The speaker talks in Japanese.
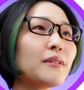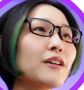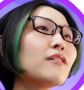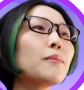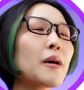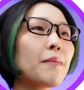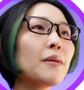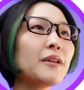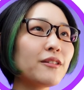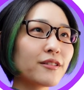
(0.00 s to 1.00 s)
前は
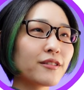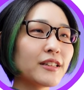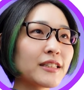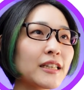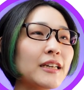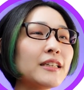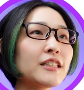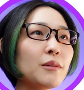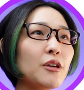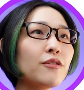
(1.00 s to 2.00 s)
パパミルクです。
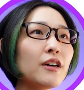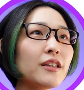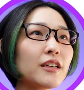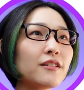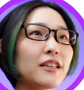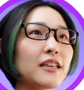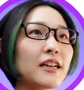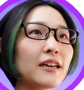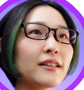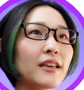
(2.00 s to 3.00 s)
セミファイナル
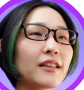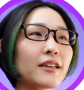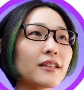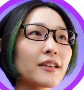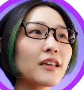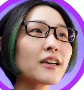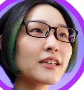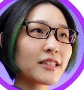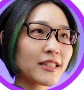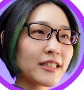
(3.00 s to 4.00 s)
に選んでいただき
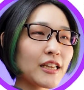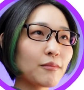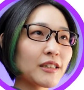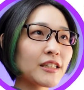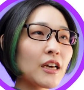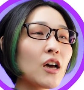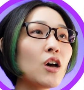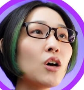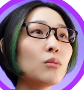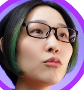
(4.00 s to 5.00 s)
感謝しています。
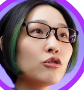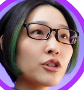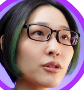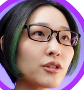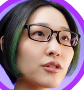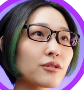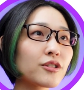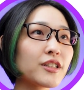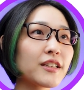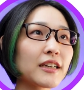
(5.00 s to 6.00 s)
もう一つの
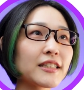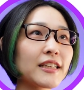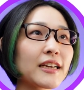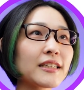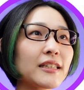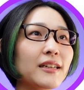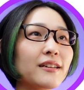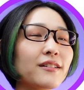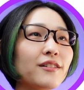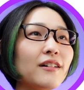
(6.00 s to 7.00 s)
靴が追加さ
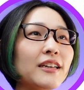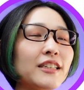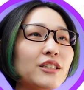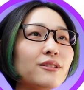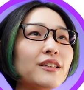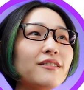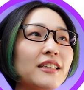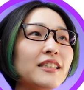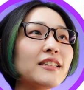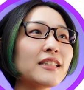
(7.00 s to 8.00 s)
れるのは非常に
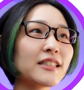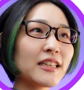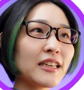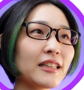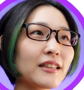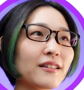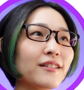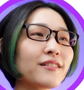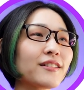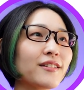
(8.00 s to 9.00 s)
嬉しいですね。と
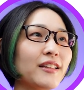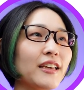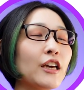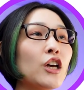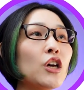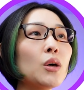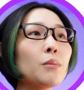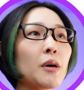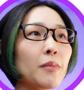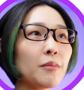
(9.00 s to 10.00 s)
いうことで、
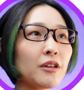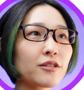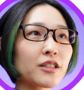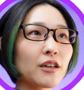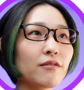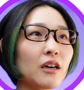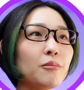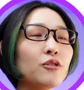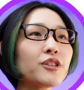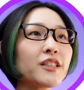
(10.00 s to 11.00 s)
パパミルクさんは
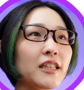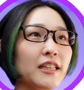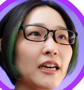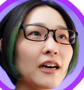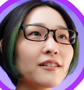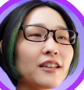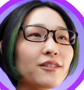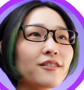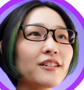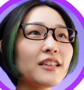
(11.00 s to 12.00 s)
もうすでに
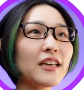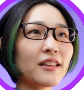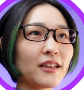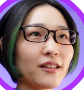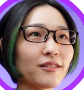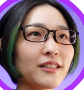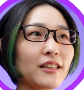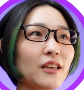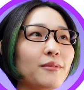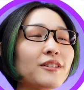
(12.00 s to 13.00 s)
アグレットクリエイターとし
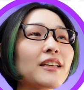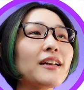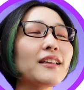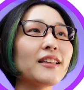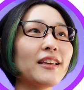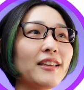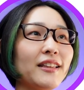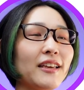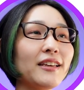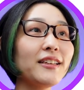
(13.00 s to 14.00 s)
てデビューされてい
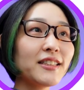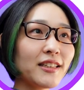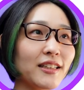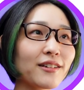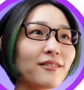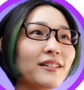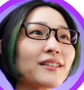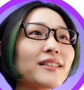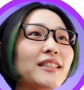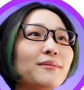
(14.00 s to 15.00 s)
て以前にこん
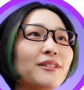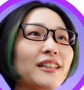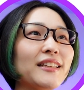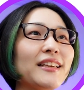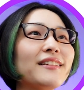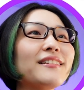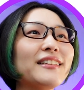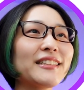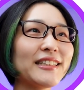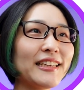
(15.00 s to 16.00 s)
な靴も出ている
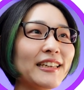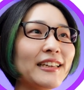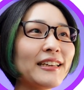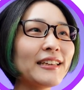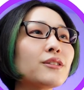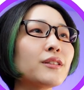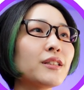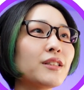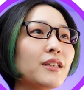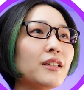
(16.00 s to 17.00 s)
んですねそし
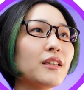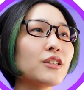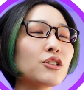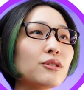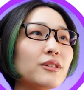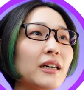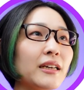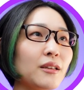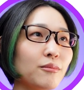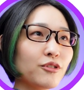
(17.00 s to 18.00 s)
て次にシュラ
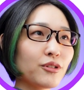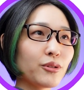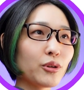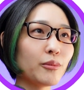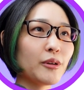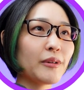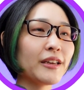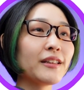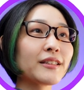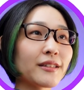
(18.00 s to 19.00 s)
イムと呼べ
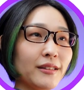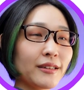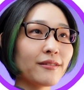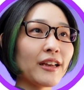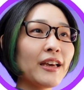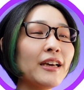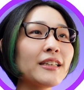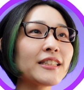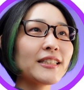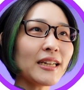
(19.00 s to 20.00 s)
ばいいんですかねこれ
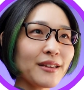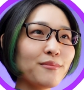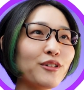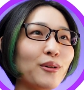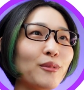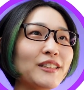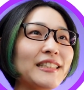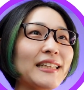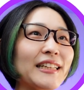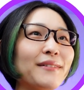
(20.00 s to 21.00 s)
スライムをも
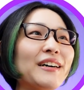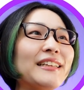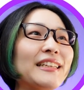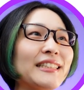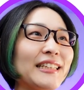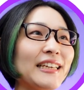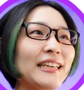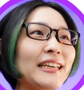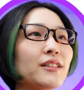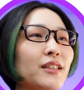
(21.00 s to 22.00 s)
じった名前です
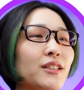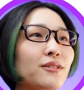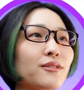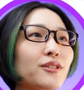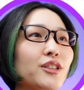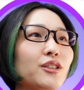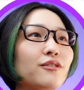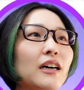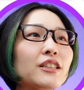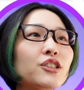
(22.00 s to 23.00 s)
ね私の靴
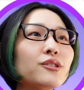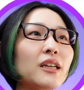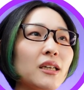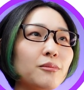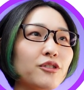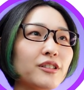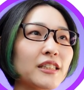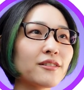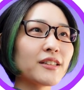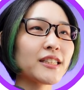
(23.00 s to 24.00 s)
はシュライム
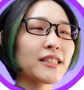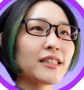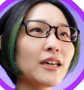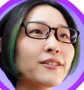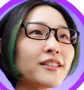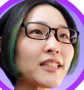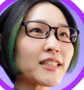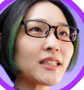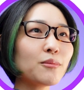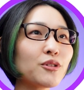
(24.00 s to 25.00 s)
なのですが複
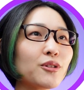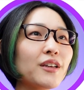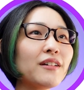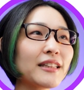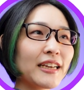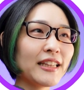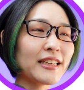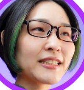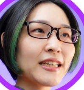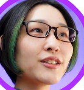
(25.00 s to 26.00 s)
雑なものではないん
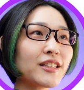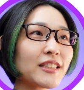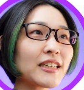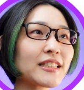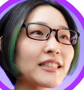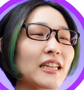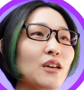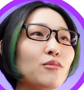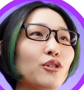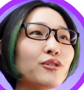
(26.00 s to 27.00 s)
です靴が
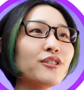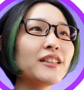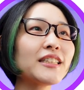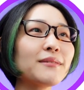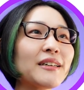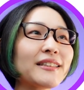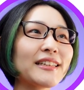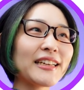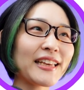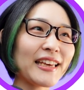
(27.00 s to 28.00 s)
スライムを踏んでしまっ
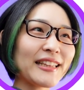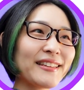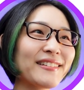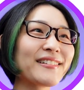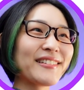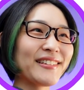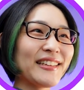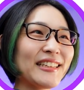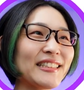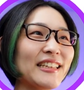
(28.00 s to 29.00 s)
ただけとのこ
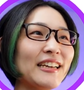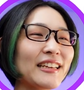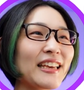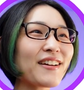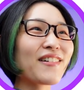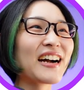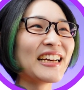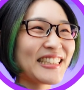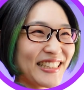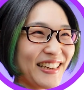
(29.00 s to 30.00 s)
とです結構がっ
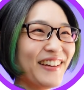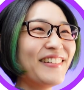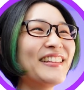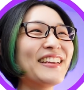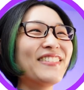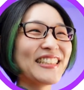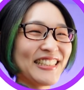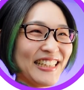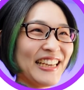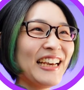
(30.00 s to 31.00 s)
つり踏んでま
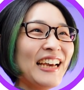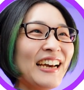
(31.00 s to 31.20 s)
すね